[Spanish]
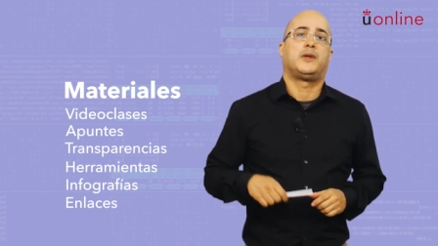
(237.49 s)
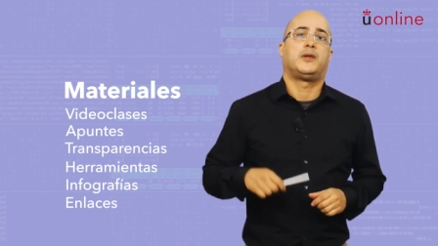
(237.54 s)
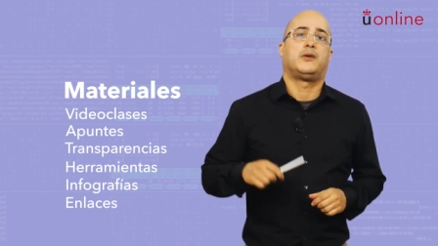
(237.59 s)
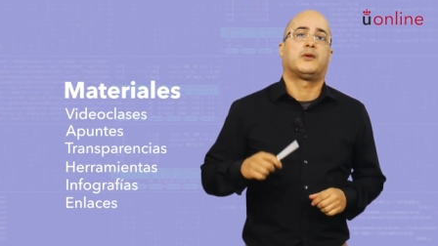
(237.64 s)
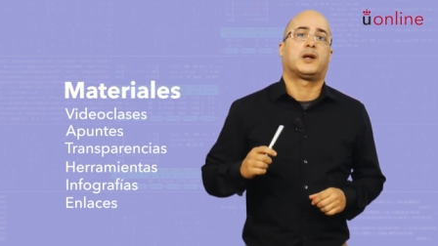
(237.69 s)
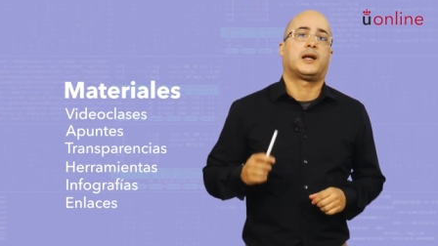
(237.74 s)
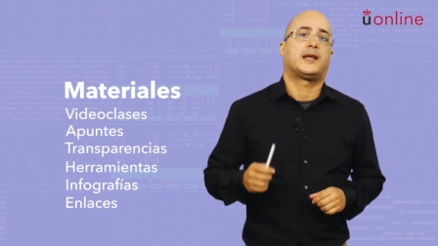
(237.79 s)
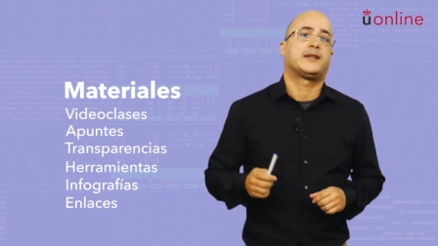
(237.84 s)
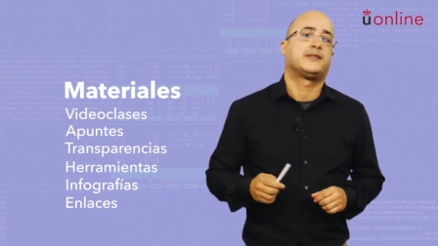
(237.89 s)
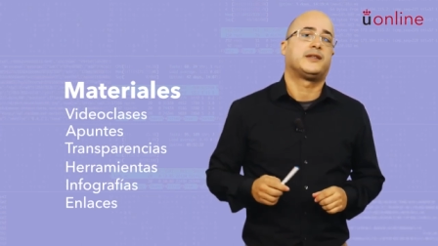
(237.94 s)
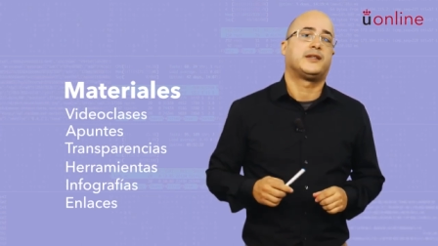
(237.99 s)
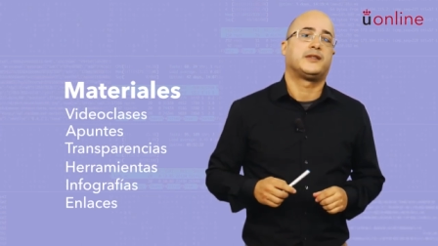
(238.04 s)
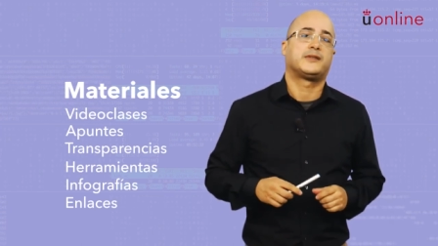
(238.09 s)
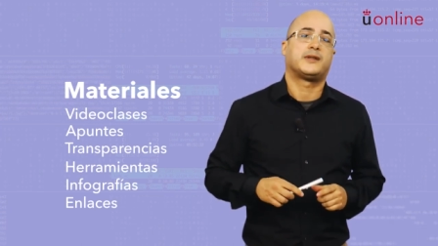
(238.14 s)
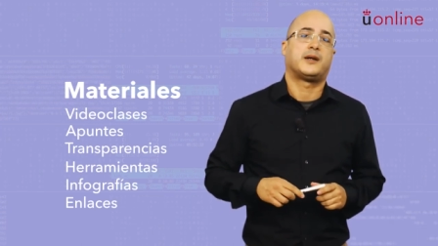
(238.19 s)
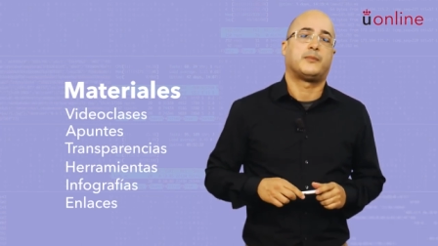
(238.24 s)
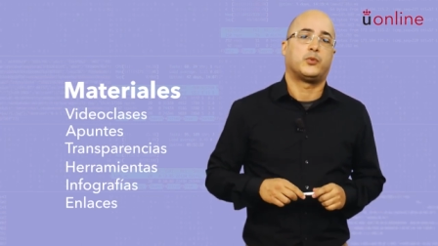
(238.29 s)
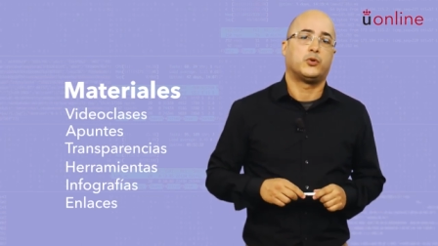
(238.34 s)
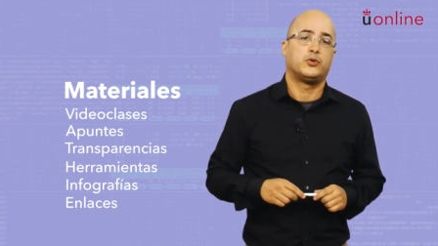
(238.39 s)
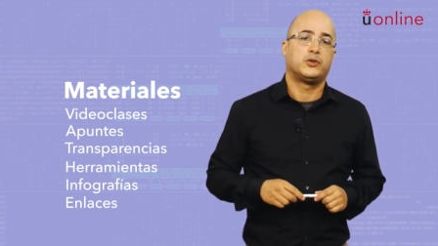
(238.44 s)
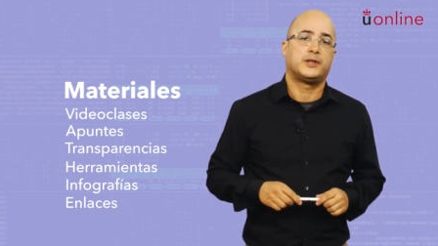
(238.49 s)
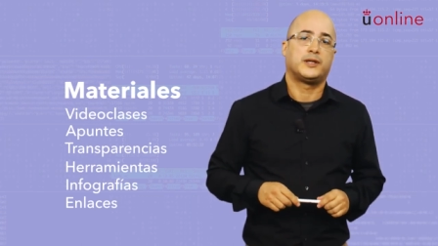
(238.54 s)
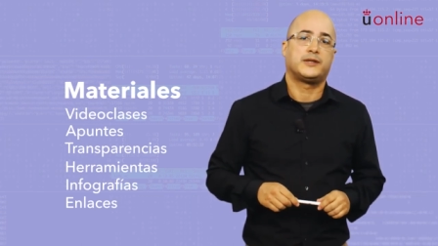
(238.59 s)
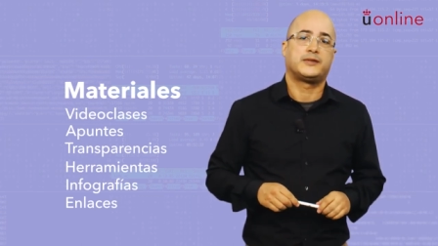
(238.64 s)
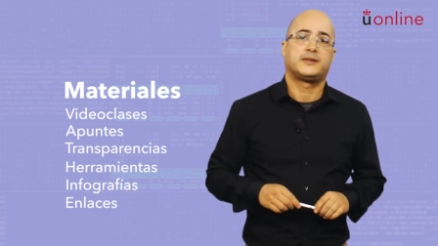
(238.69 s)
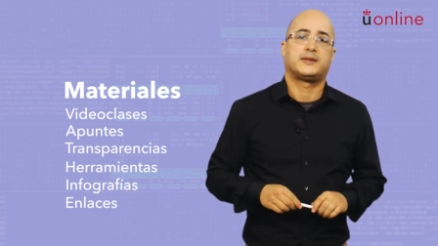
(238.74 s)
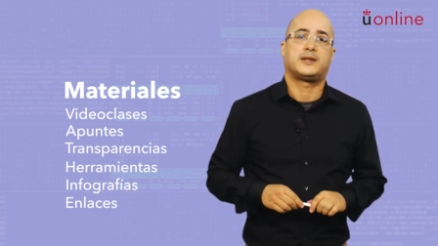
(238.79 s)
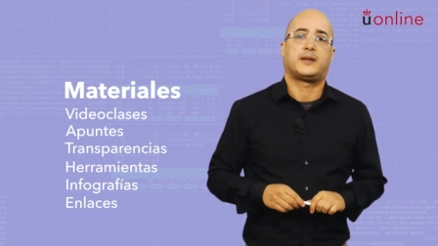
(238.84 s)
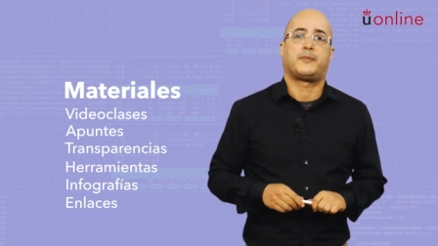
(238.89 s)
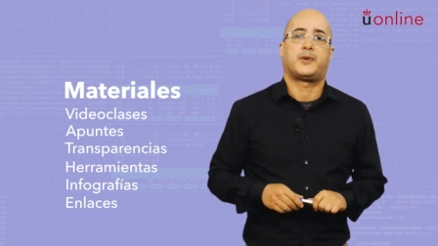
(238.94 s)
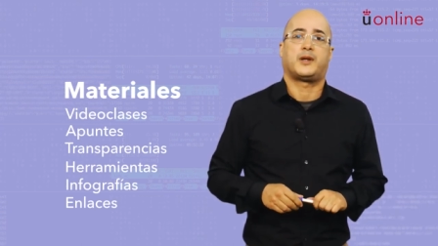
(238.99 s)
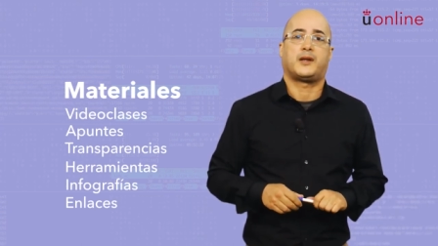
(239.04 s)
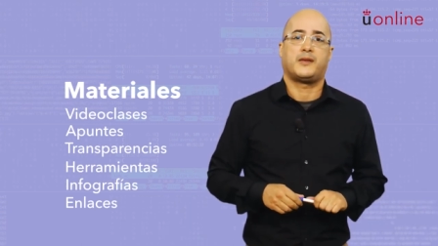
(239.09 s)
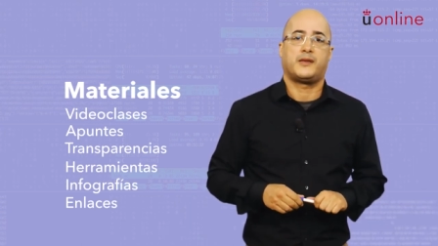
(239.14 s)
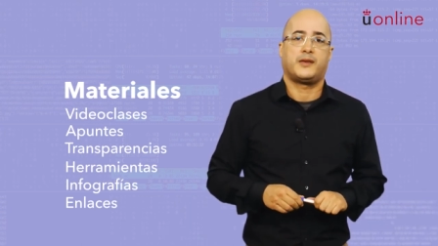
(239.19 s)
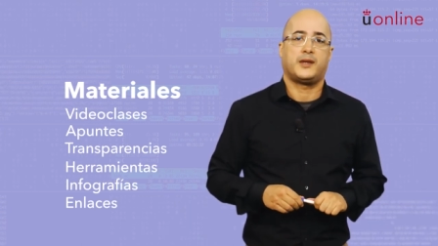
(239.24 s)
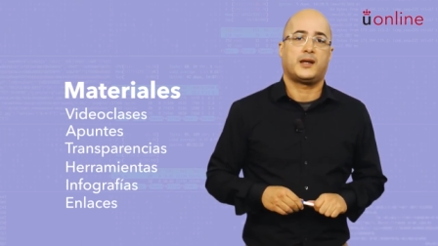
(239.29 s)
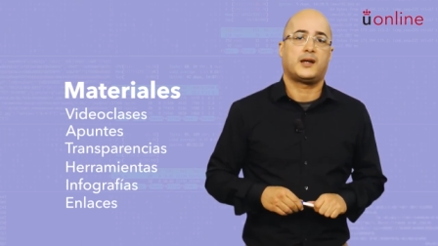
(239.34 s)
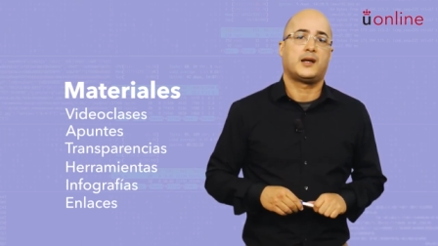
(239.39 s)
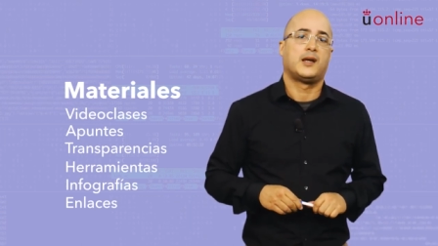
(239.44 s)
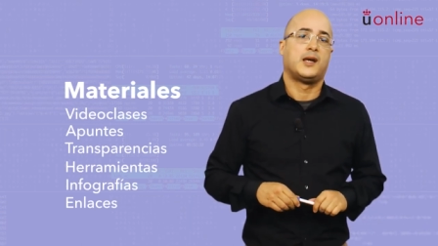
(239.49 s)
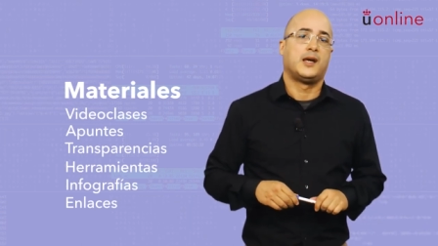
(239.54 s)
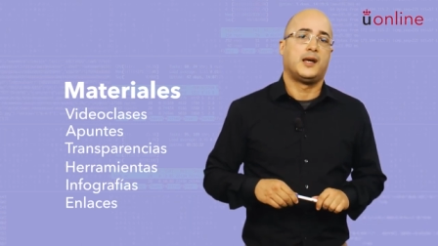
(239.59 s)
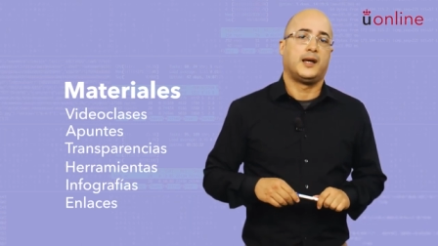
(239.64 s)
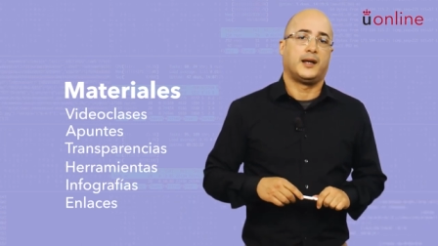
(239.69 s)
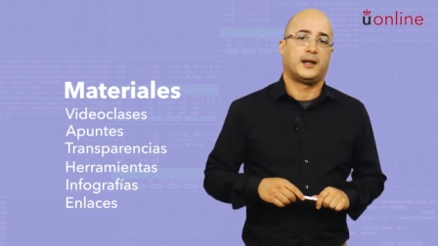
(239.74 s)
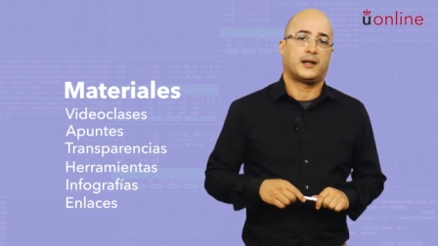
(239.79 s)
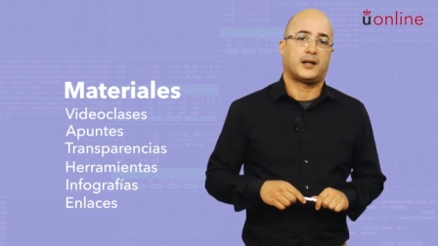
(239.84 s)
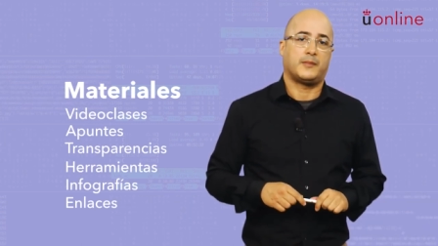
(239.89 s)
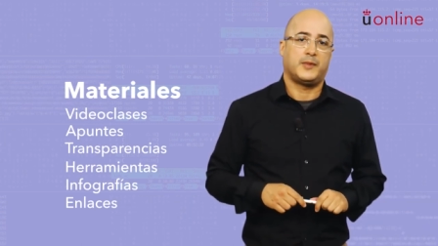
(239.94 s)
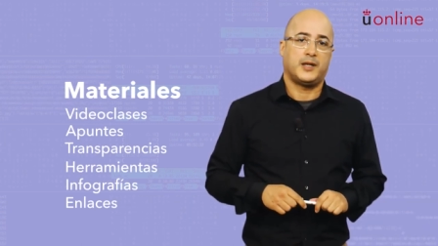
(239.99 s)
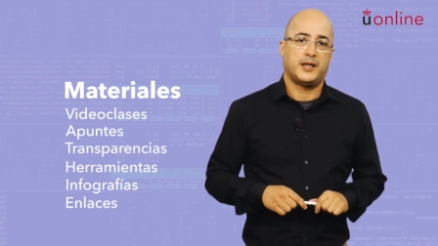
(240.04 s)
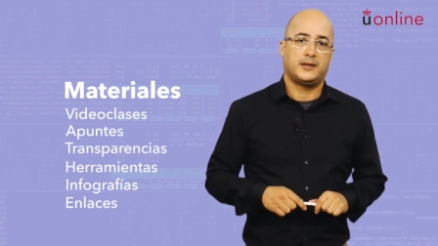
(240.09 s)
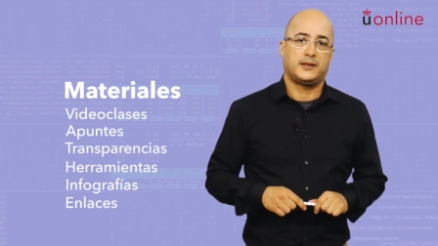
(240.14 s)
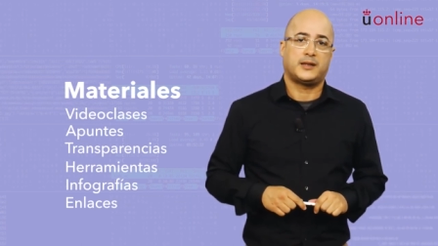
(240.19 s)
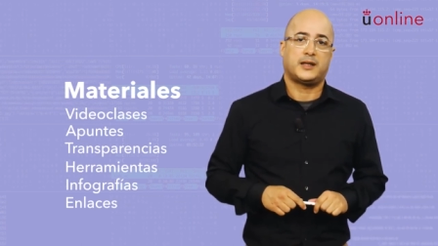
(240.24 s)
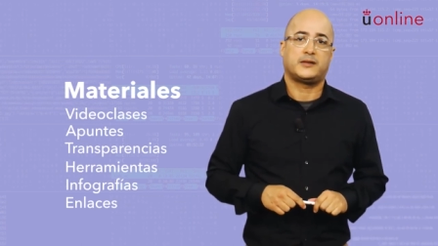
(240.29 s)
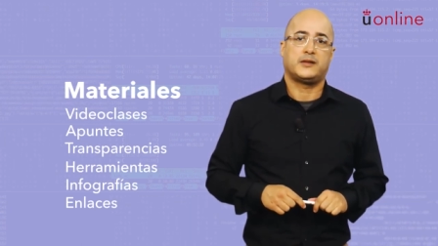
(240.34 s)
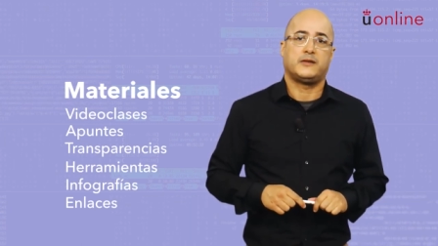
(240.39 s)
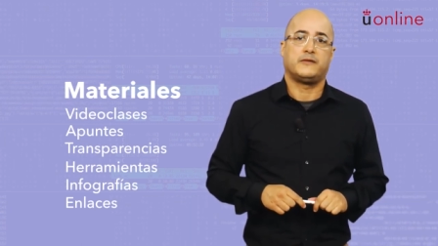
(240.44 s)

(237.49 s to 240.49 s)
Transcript: Videoclases, apuntes, transparencia, herramientas,